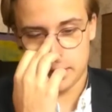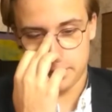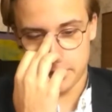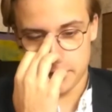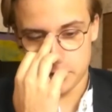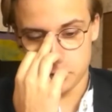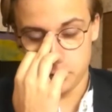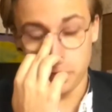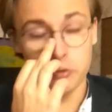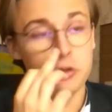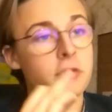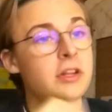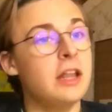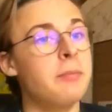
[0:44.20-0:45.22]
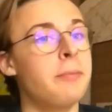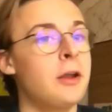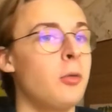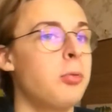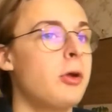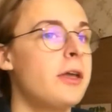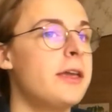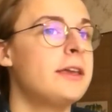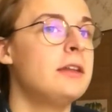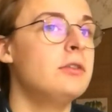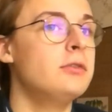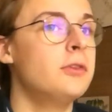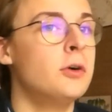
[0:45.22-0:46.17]
bien, je pense que vous n'êtes pas l'employé
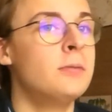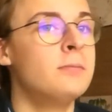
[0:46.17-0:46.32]
qu'il nous faut.